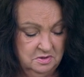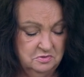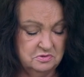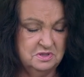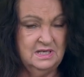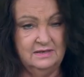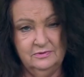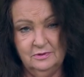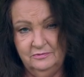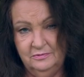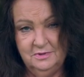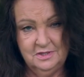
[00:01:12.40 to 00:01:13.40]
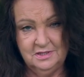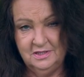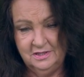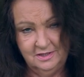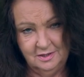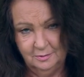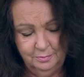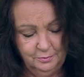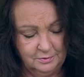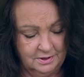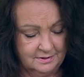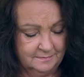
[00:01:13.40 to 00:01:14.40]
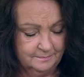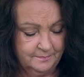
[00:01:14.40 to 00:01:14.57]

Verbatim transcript: już dawno wymyślili komputer.